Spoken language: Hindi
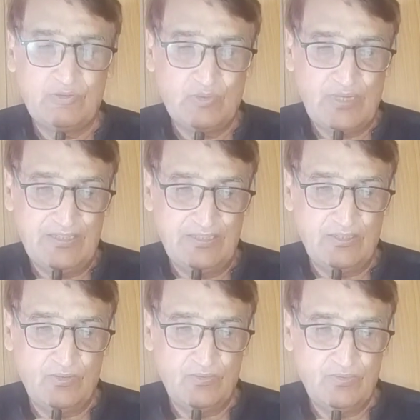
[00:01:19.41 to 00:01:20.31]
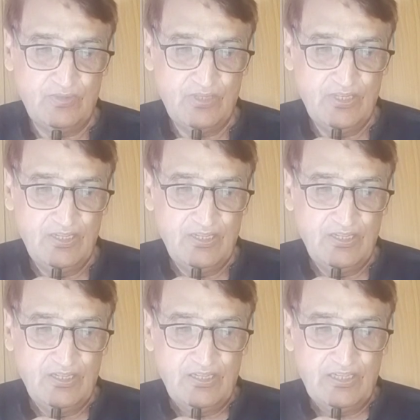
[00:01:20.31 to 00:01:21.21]
सुना देता
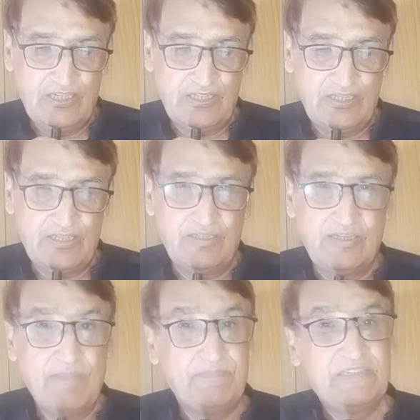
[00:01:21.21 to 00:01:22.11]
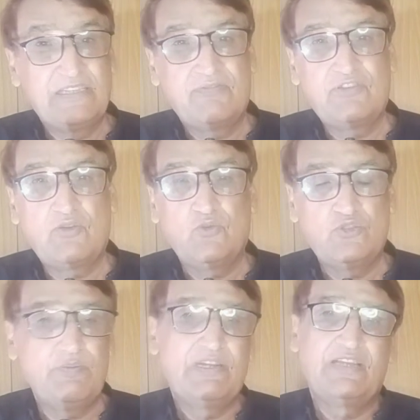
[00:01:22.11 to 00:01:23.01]
हूँ अपनी तरफ से
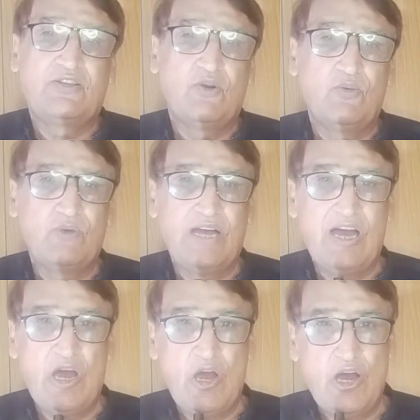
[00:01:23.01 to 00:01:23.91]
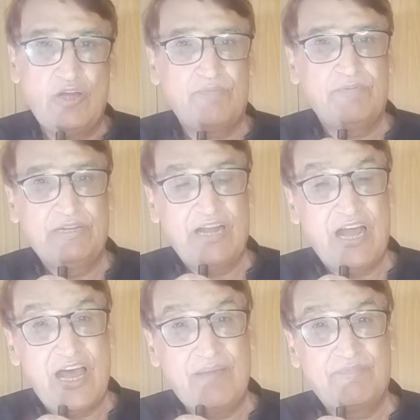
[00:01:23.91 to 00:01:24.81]
कुछ भी नहीं कहूँगा और फिर
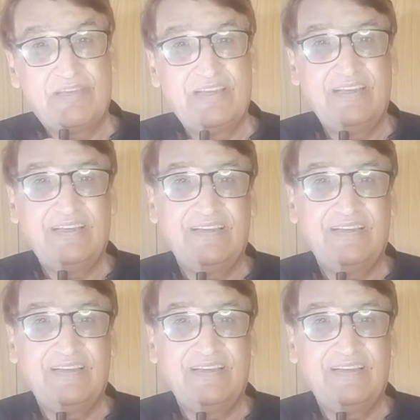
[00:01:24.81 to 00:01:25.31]
आपके